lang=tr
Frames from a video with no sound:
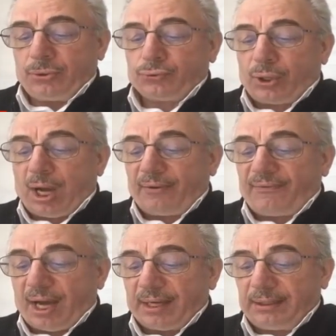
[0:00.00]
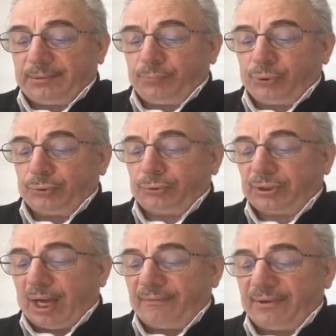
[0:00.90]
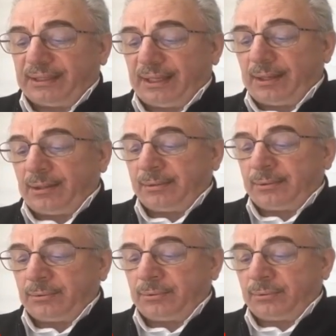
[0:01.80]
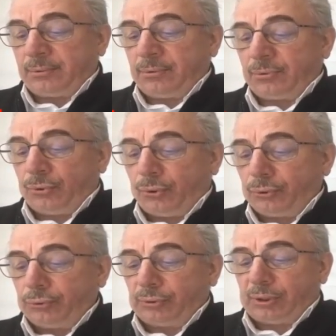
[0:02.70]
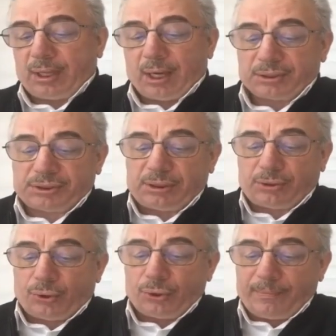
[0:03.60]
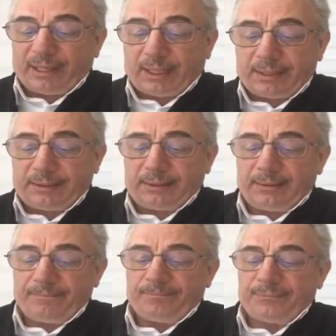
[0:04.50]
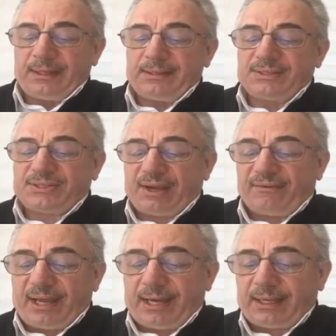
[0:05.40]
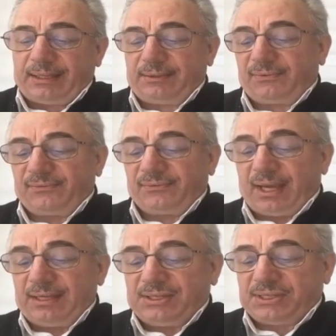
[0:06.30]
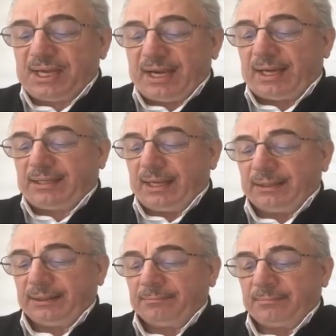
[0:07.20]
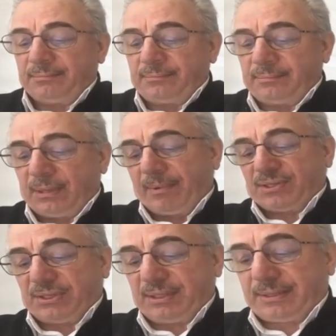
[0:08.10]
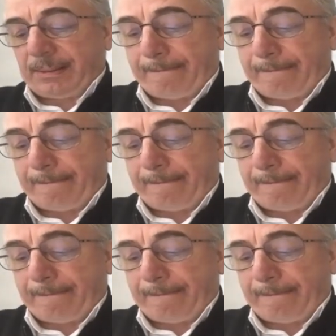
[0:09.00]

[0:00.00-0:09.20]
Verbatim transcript: Ruha varit bu davete onun karşı koymadan severek ve isteyerek geldim demesidir.